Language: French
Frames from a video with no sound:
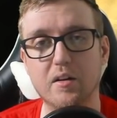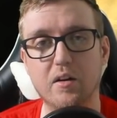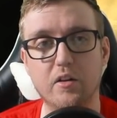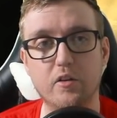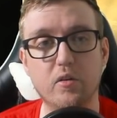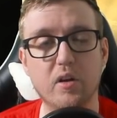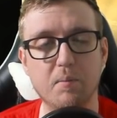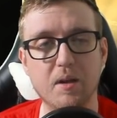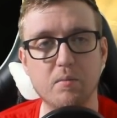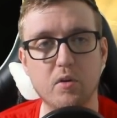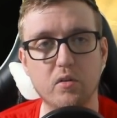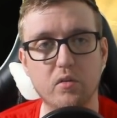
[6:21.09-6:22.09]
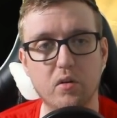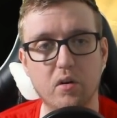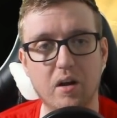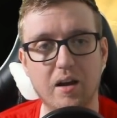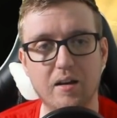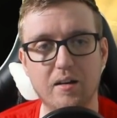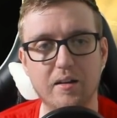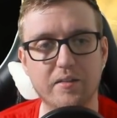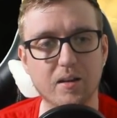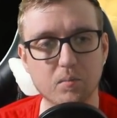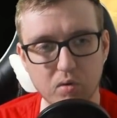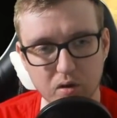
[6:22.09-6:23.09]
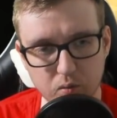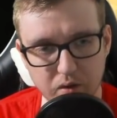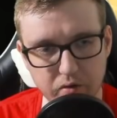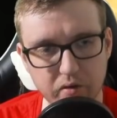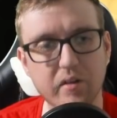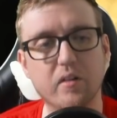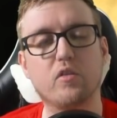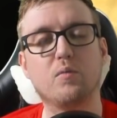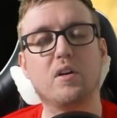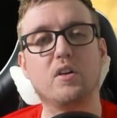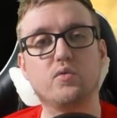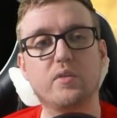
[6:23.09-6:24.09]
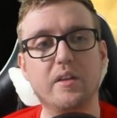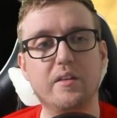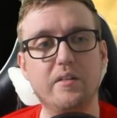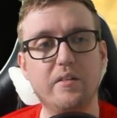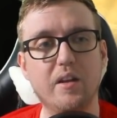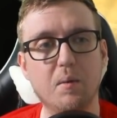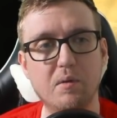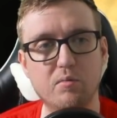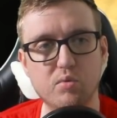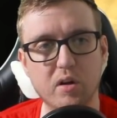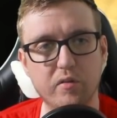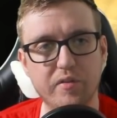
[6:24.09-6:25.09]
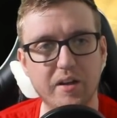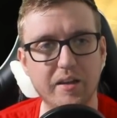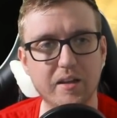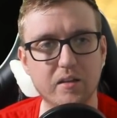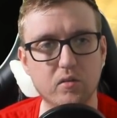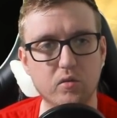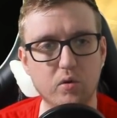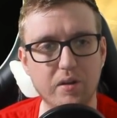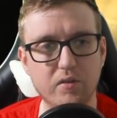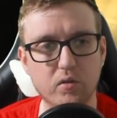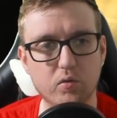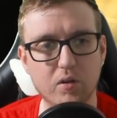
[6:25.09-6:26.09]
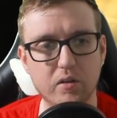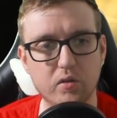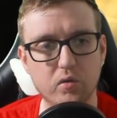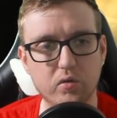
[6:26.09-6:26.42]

euh, de Urim Reborn euh, à la 5.3, et sera sûrement rajouté d'ici là, mais vous pourrez refaire les quêtes de Sword,